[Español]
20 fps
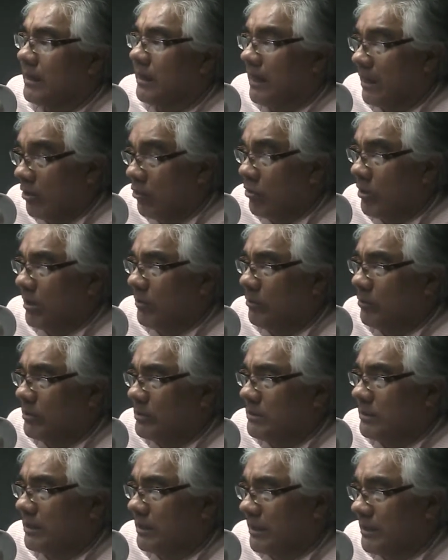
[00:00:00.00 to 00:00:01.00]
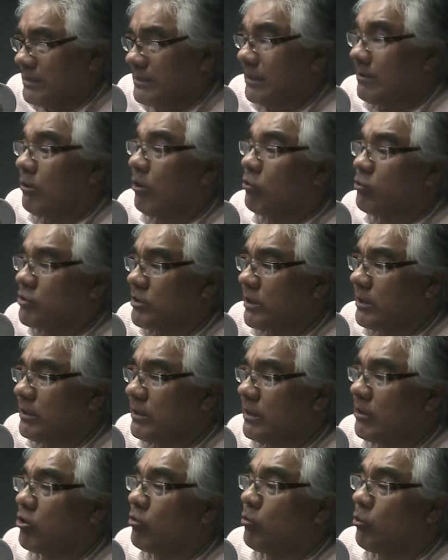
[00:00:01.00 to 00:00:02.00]
Ahora pues ella estaba
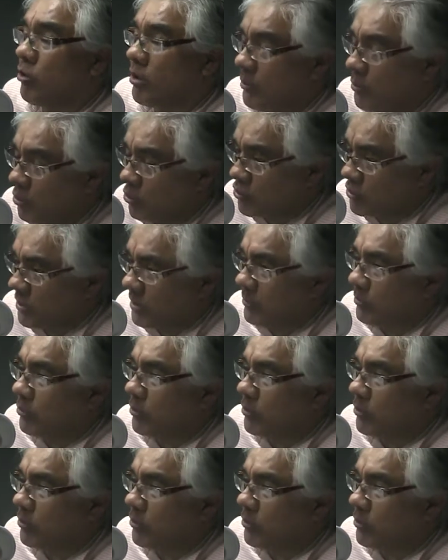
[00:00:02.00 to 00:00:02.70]
ausente como debió ser,